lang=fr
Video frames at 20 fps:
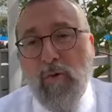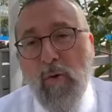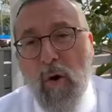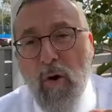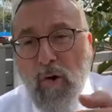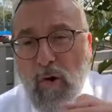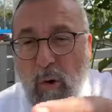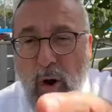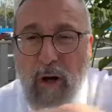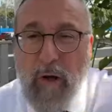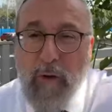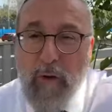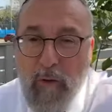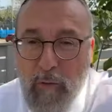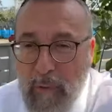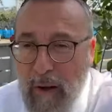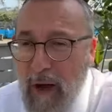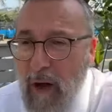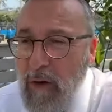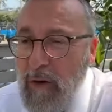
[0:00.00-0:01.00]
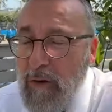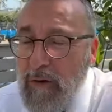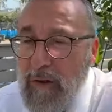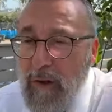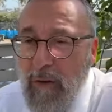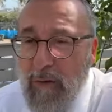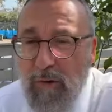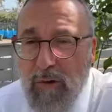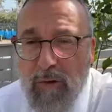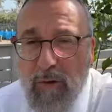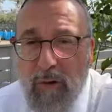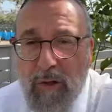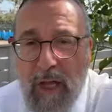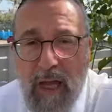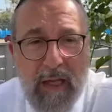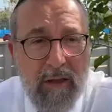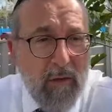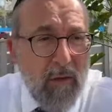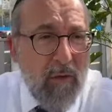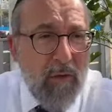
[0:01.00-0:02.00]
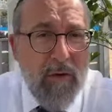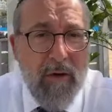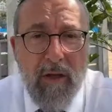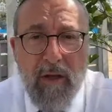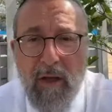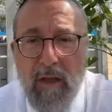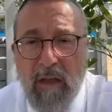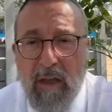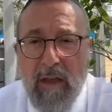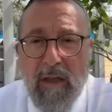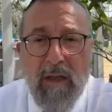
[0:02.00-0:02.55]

Nous, on croit que nos parents, quand ils nous ont donné un nom,